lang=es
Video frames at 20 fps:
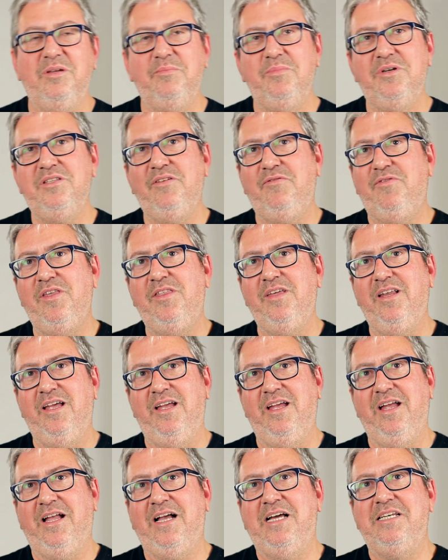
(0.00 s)
Siempre es difícil
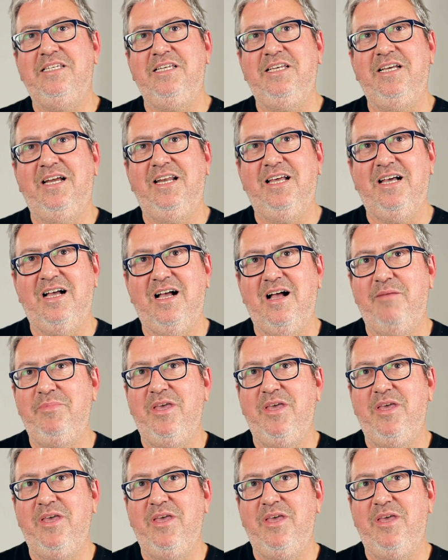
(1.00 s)
encasillar a,